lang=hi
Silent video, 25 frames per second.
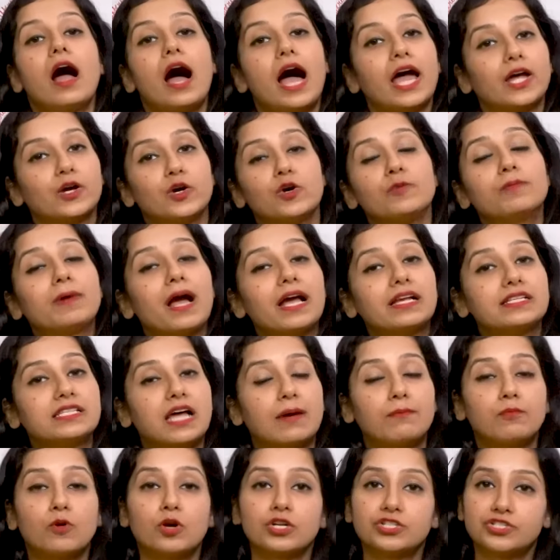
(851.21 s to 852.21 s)
आई होप गाइज
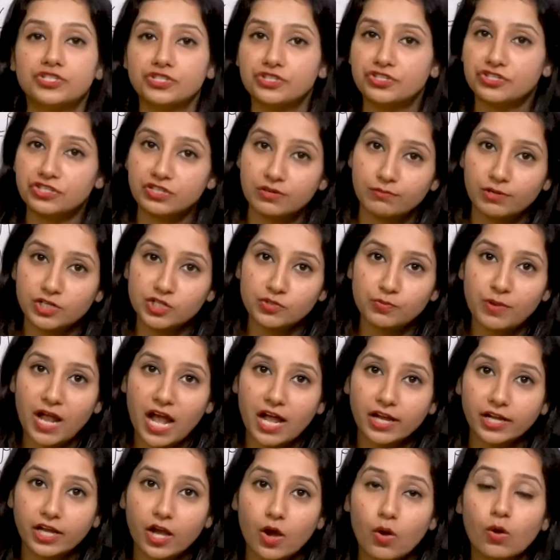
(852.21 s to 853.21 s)
आपको अच्छे से समझ में
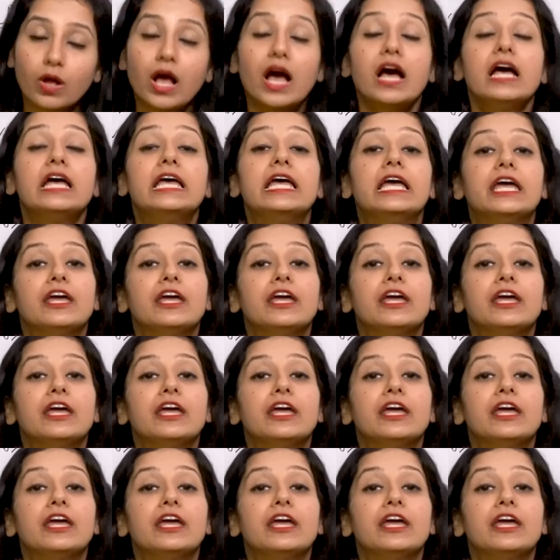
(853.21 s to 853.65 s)
आ गया होगा